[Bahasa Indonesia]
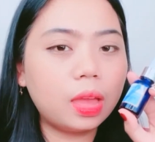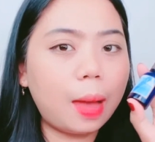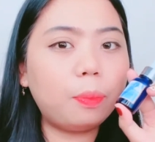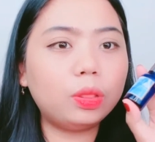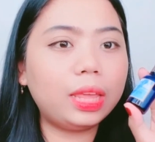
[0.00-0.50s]

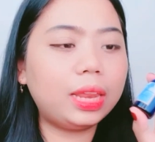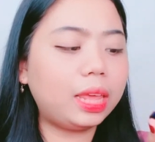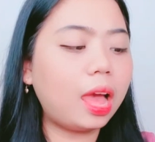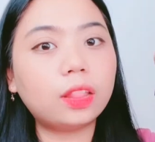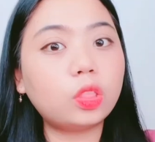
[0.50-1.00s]
upload
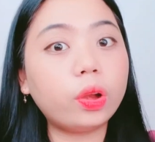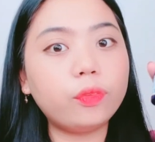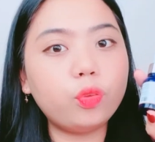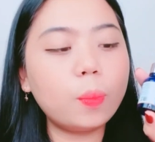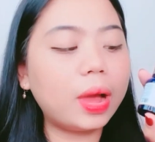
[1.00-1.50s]
ini atau
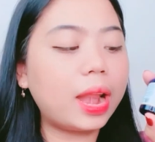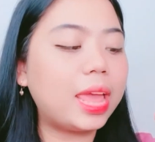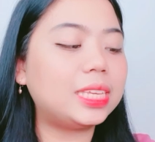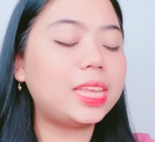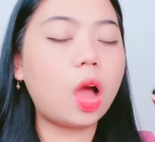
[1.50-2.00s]
review
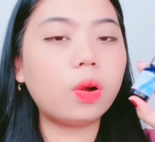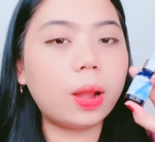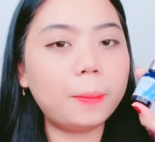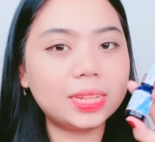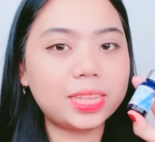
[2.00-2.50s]
mengenai si
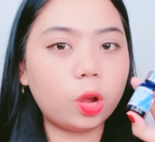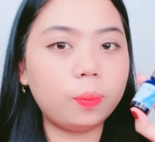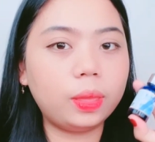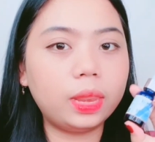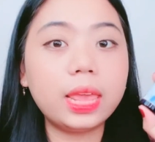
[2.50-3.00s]
Aura Bread
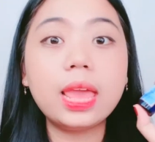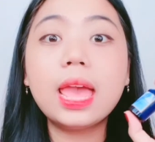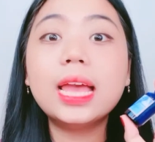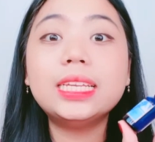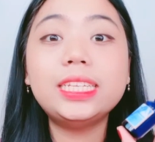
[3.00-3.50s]
Serum ini
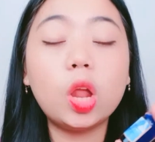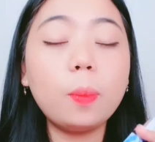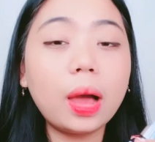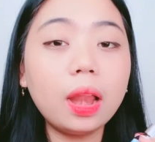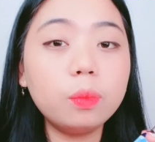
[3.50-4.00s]
Jangan
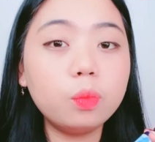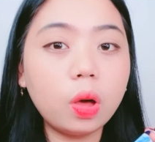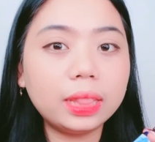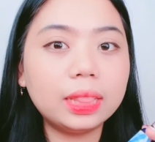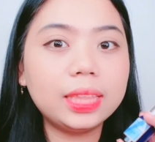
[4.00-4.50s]
lupa kalian
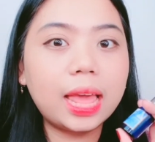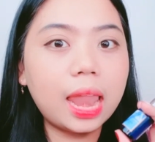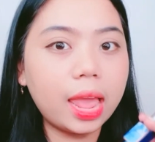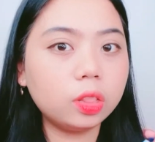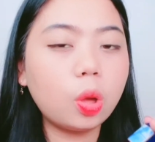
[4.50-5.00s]
buat
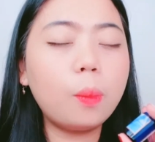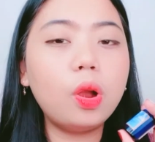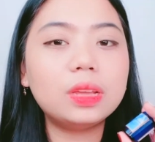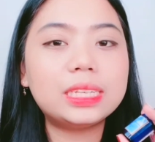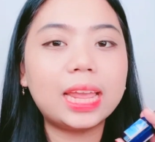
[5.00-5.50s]
nyalain
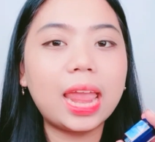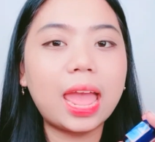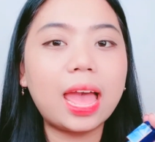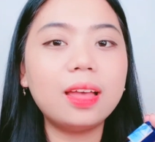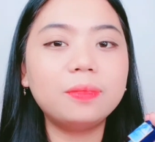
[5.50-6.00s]
tombol
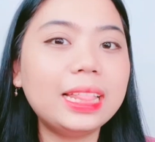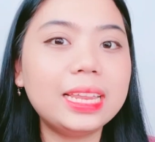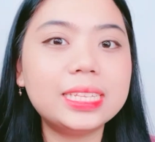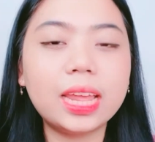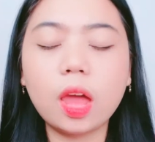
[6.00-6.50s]
loncengnya.
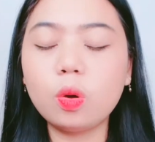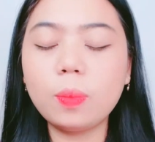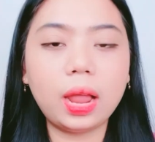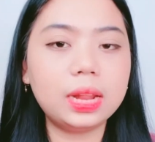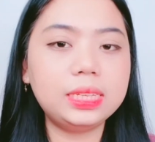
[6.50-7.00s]
Nanti di sana aku
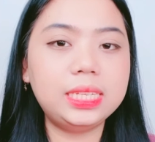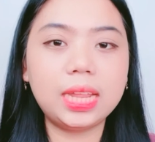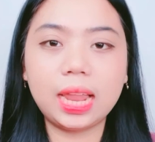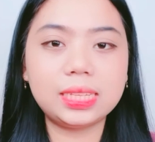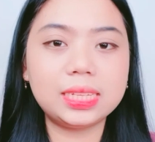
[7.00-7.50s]
bakalan
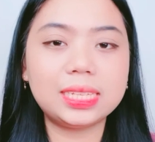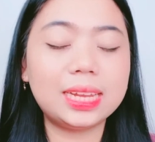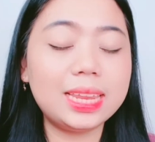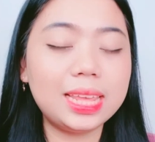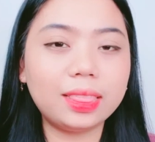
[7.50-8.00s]
jelasin
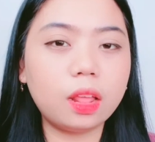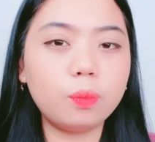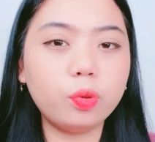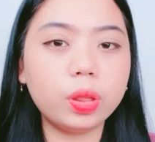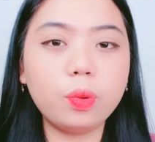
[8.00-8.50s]

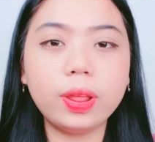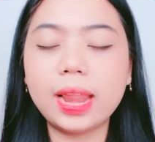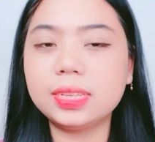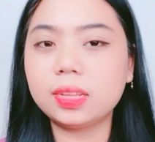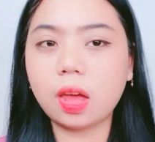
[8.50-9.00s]
sedetail mungkin mulai
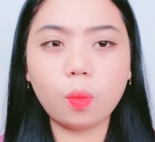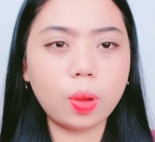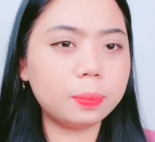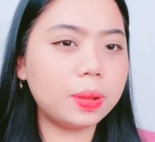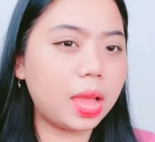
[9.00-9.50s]
dari
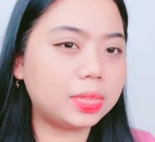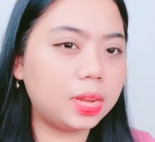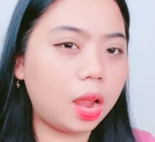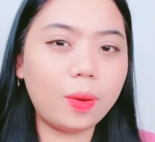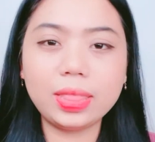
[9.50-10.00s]
jerawat, bekas
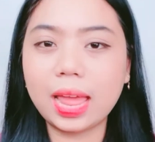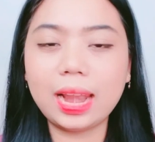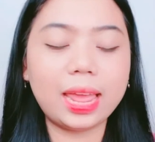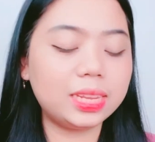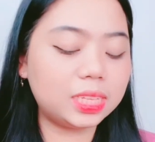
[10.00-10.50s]
jerawat
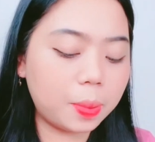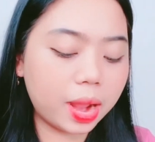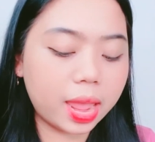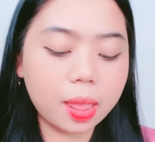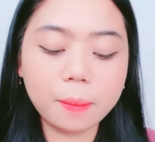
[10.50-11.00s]
dan lain
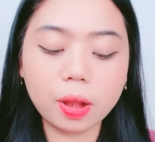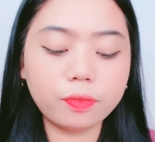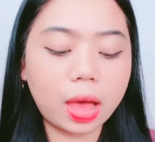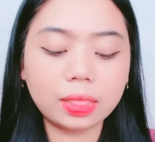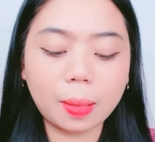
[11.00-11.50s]
sebagainya.
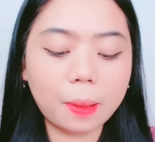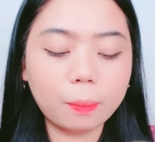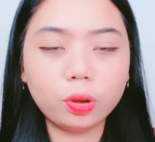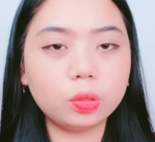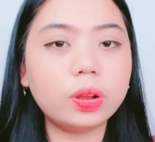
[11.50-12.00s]
Manfaat
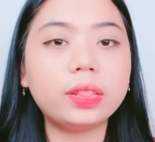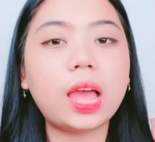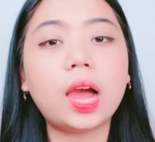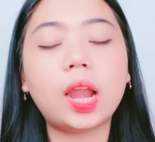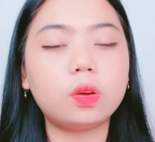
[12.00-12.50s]
apapun itu
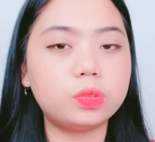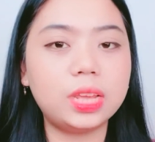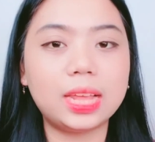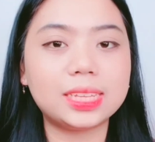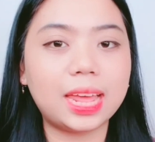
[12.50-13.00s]
nanti akan aku
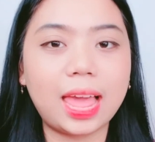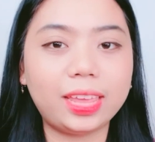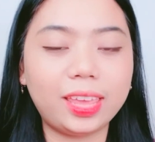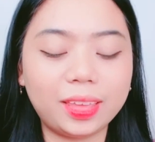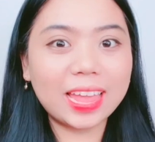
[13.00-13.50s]
jelaskan
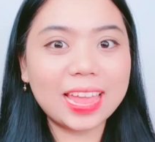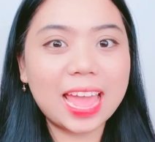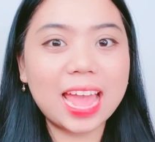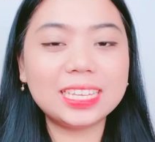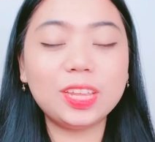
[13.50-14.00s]
lagi. Oke okay
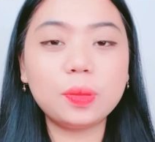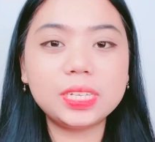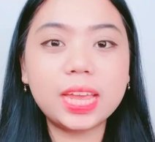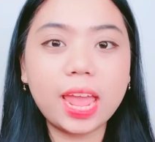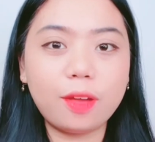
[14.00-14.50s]
guys, gitu
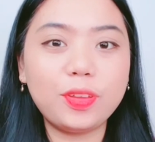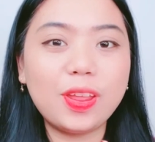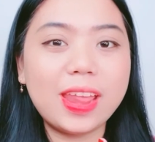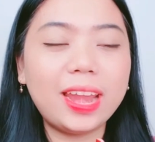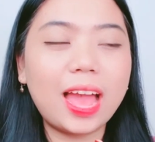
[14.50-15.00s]
aja ya
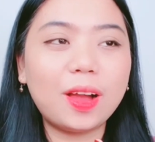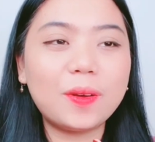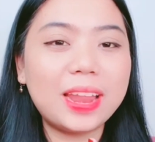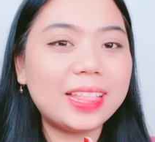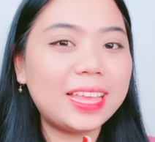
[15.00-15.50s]
video dari
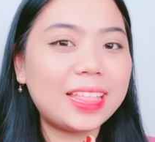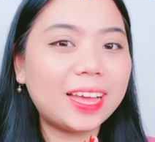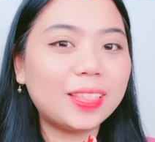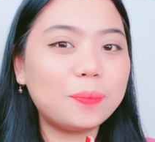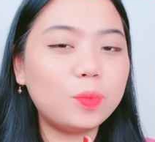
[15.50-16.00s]
aku. Nanti kita
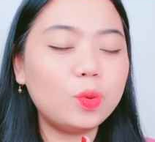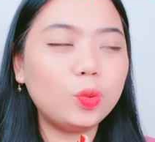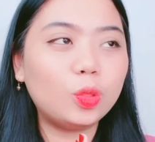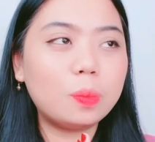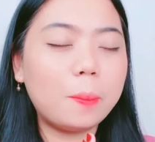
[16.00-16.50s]

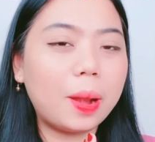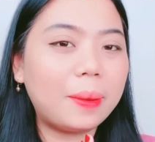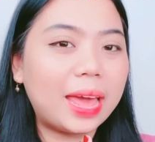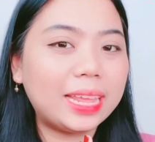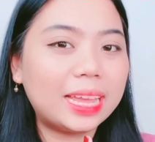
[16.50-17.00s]
ketemu untuk
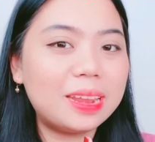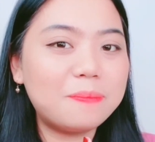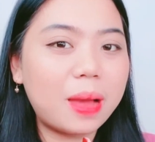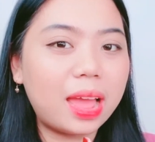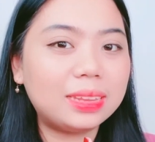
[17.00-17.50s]
beberapa hari ke
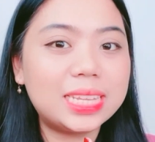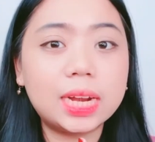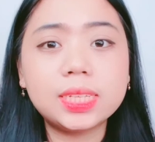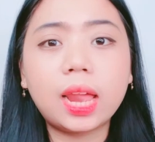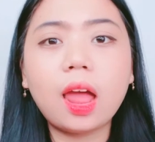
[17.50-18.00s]
depan.
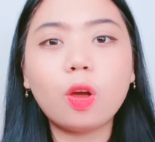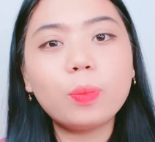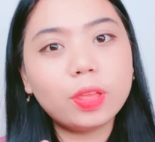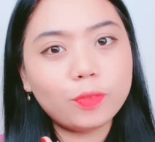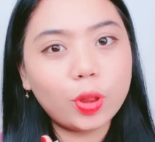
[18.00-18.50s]
Jarang-jarang
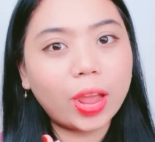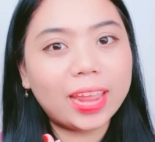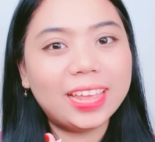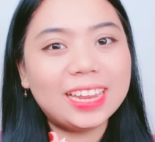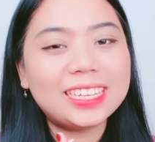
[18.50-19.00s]
aku bikin video
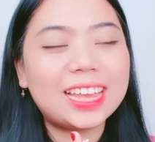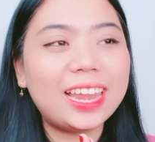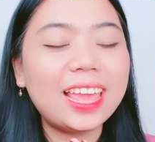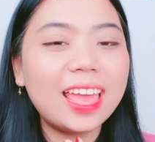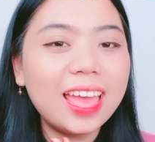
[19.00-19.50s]
kayak gini.
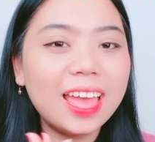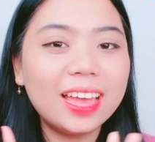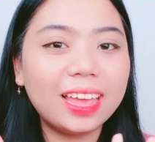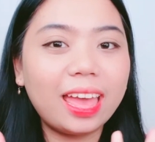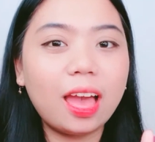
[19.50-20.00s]
Jadi
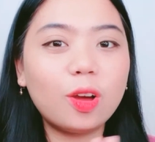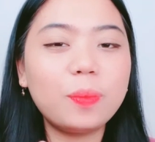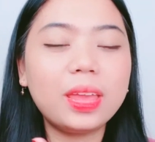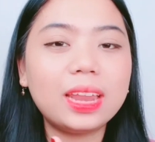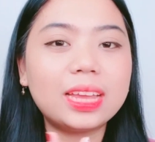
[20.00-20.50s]
kayak
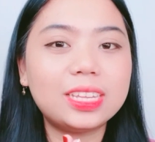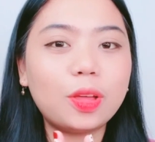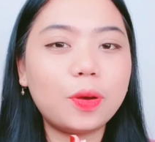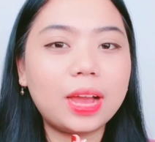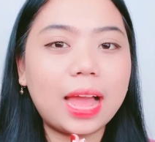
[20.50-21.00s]
aku pengen kasih
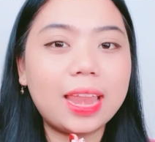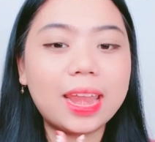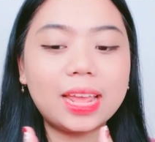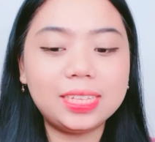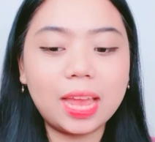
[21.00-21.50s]
tahu ke
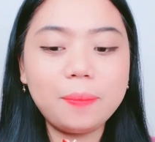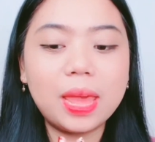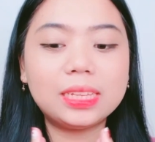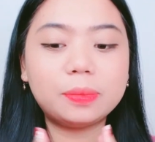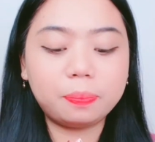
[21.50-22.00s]
kalian aja
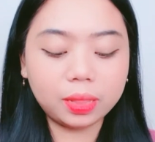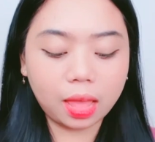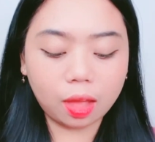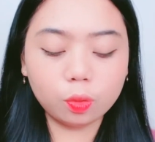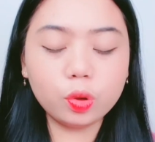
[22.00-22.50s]
biar cepet
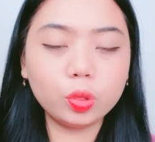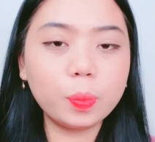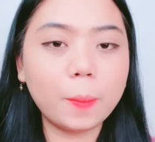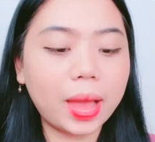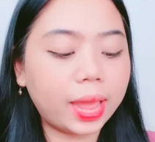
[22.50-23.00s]
aku itu
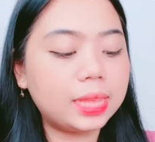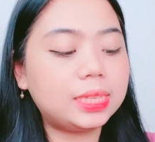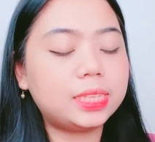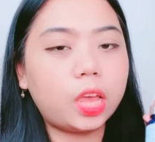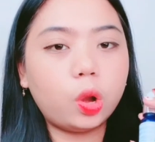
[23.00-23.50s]
memakai
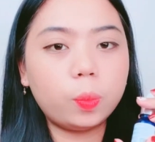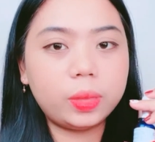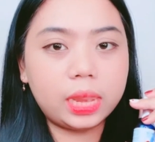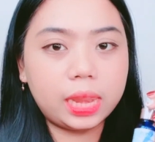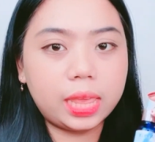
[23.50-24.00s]
si serum
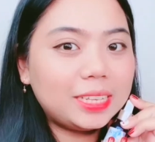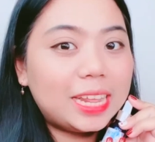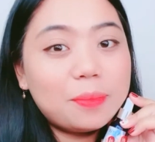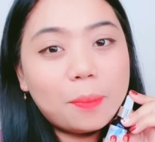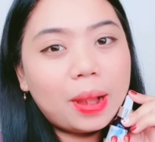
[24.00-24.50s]
ini.
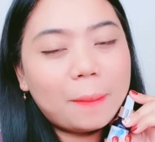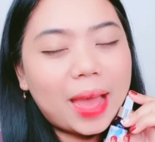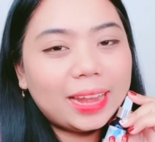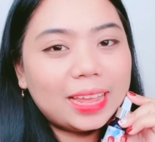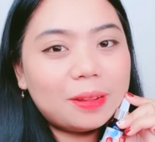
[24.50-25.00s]
Jadi beberapa
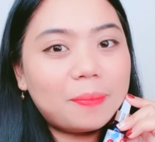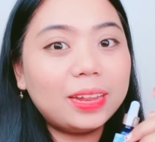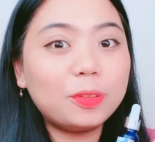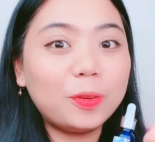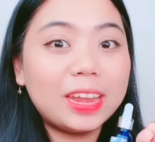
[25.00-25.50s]
hari ke
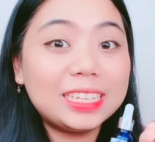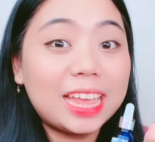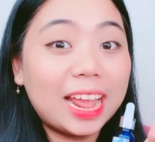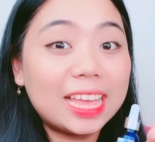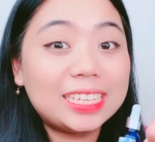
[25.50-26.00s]
depan tungguin
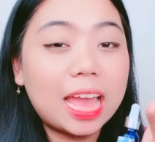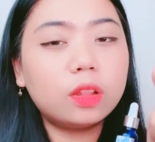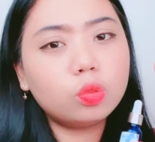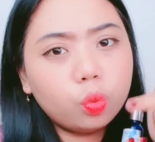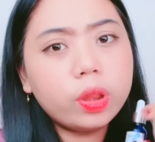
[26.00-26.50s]
aja ya guys ya.
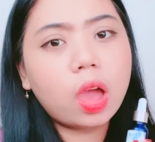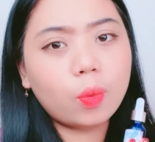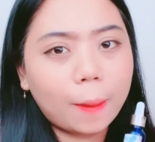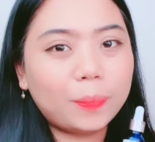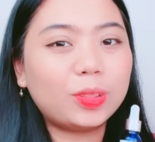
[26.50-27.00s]
Tungguin
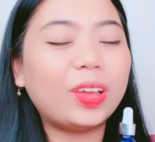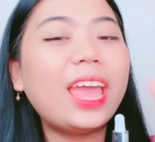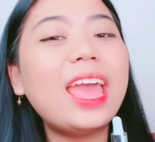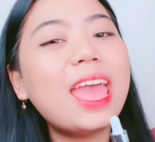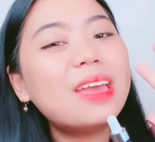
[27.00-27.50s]
aku upload,
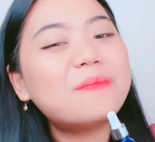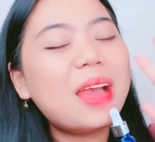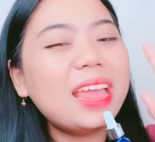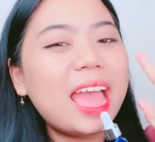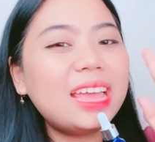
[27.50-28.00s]
oke? Okay?
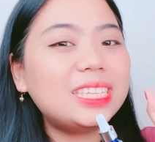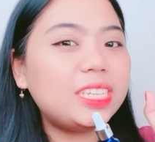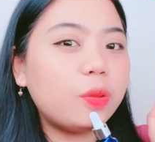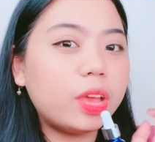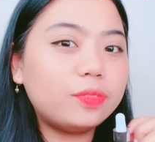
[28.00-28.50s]
Bye guys,
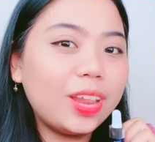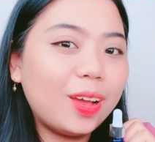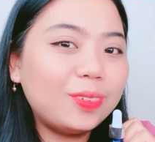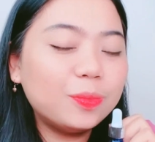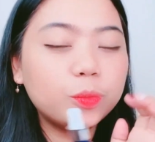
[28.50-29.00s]
see you next
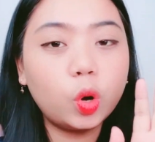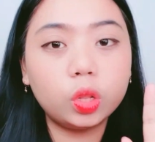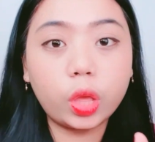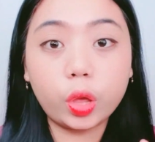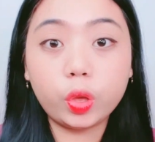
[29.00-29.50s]
video.
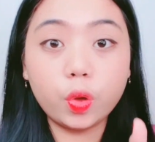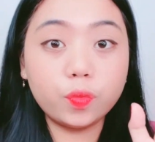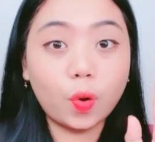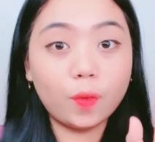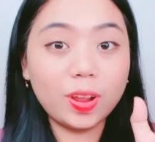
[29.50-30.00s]
Thank you
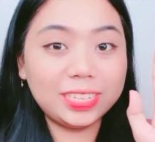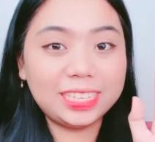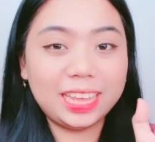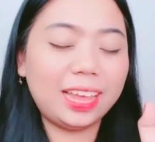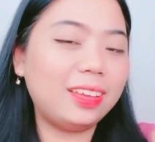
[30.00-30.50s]
for
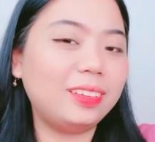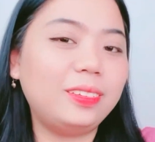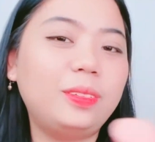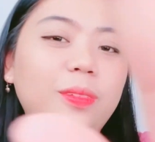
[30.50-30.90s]
watching.